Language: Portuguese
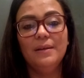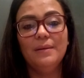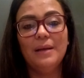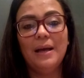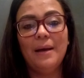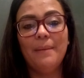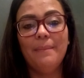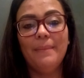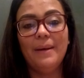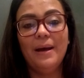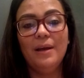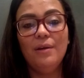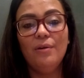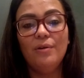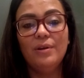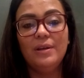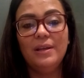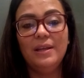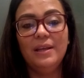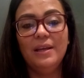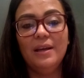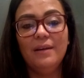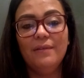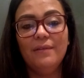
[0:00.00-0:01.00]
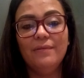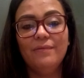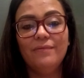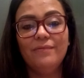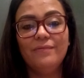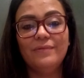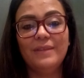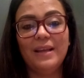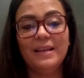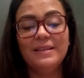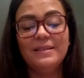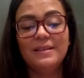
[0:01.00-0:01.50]
a maioria
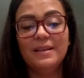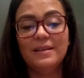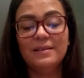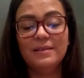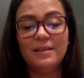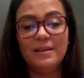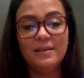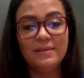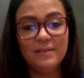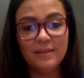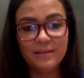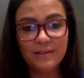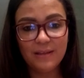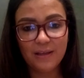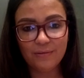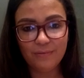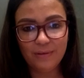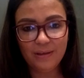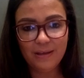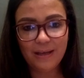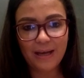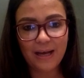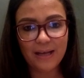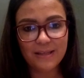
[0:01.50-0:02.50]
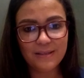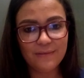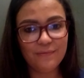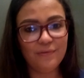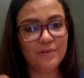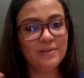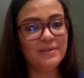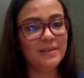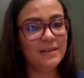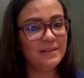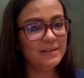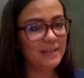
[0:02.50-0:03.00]
está se exercitando em casa.
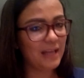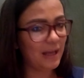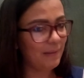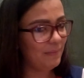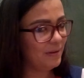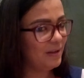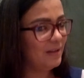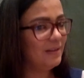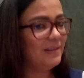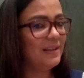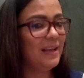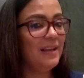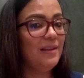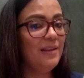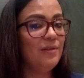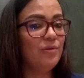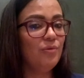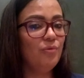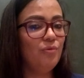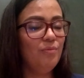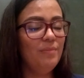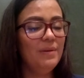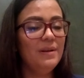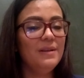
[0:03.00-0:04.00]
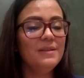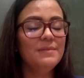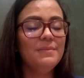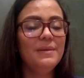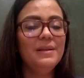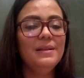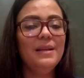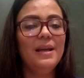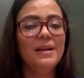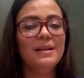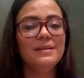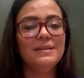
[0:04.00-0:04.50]
Você sabe que tem inúmeras
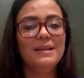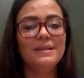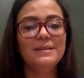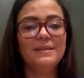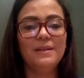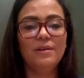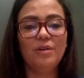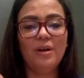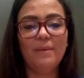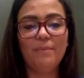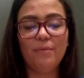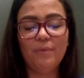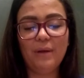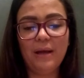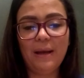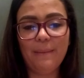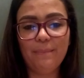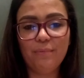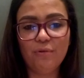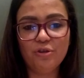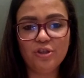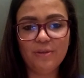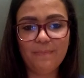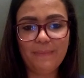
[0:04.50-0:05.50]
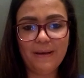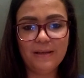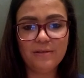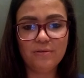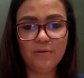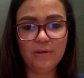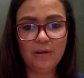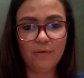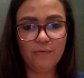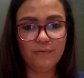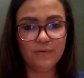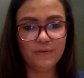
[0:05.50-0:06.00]
maneiras, assim como a Pô já
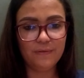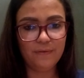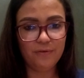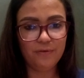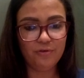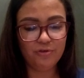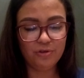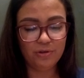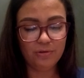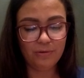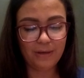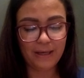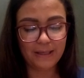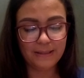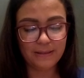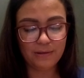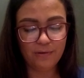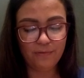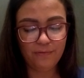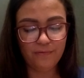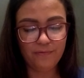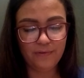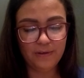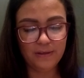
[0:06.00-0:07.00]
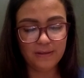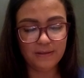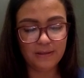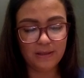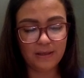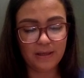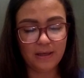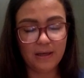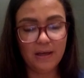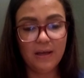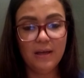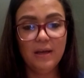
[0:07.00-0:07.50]
passou em alguns vídeos de educação
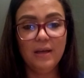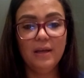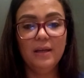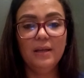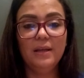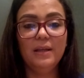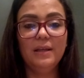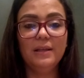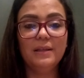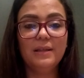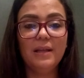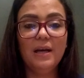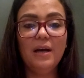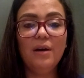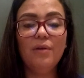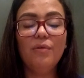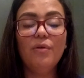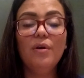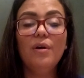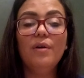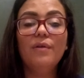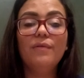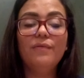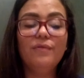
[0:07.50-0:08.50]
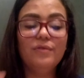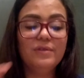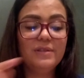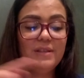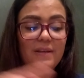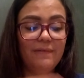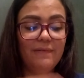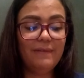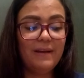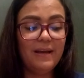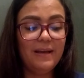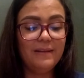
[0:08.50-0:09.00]
física. Então,
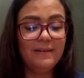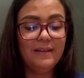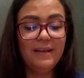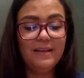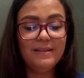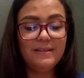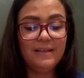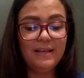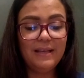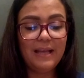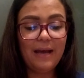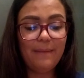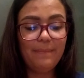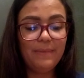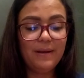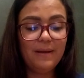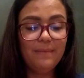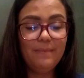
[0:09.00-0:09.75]
você vai desenhar para